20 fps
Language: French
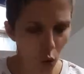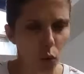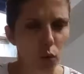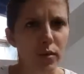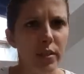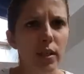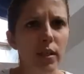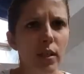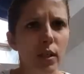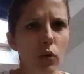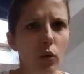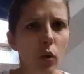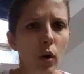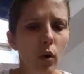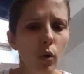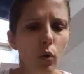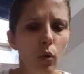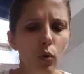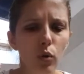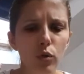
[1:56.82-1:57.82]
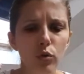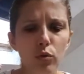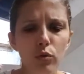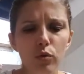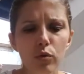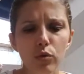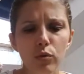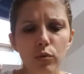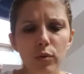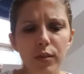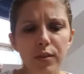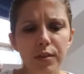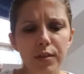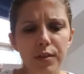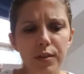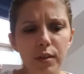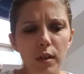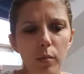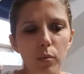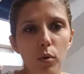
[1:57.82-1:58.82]
Ou c'était 3 euros. Du coup, je lui ai dit
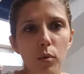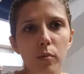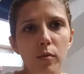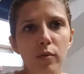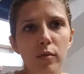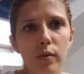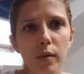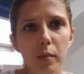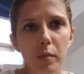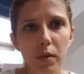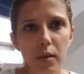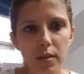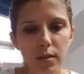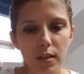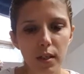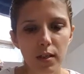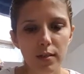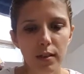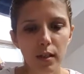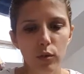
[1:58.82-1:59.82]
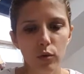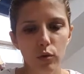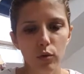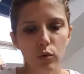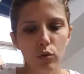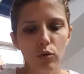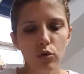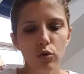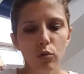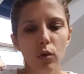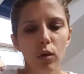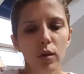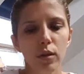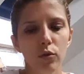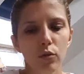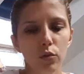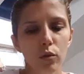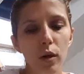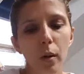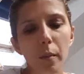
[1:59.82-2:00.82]
si elle peut me laisser à 5 euros, je crois,
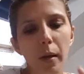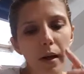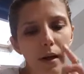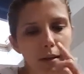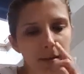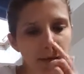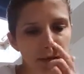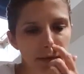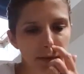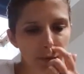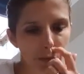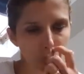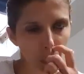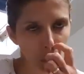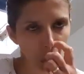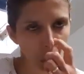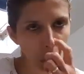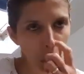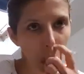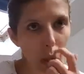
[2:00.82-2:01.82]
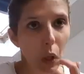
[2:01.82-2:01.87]
les deux. Elle m'a laissé à 5 euros.